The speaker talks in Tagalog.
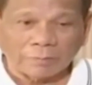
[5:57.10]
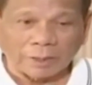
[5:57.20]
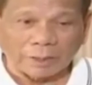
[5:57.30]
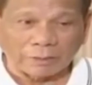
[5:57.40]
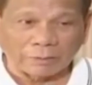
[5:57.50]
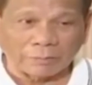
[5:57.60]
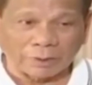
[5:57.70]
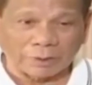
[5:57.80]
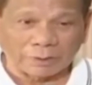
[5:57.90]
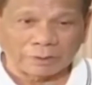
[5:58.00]
mag ano,
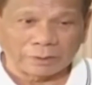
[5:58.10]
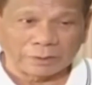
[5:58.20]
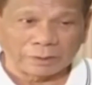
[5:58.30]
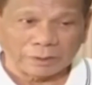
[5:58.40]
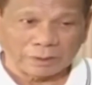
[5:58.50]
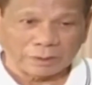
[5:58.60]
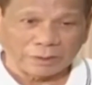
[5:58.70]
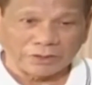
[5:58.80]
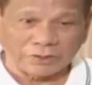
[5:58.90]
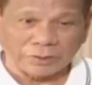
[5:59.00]
mag uh,
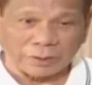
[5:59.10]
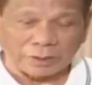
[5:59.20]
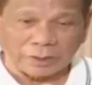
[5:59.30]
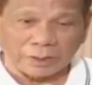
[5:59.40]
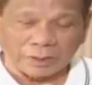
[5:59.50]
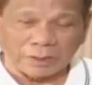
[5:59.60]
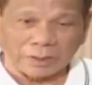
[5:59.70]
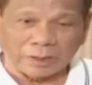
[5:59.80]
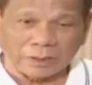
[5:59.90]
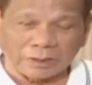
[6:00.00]
dis,
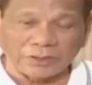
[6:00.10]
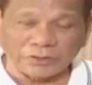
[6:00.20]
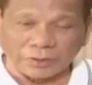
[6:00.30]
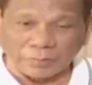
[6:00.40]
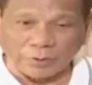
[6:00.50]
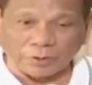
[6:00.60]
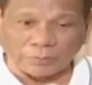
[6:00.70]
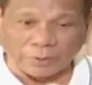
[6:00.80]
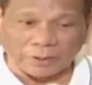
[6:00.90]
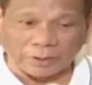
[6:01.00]
uh,
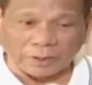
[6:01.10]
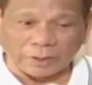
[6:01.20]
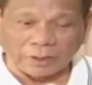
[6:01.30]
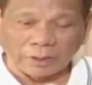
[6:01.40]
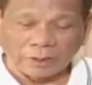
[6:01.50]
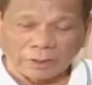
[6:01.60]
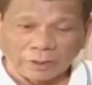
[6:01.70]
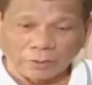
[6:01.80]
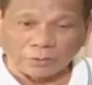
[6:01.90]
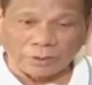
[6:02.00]
distribute pati
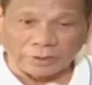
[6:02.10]
to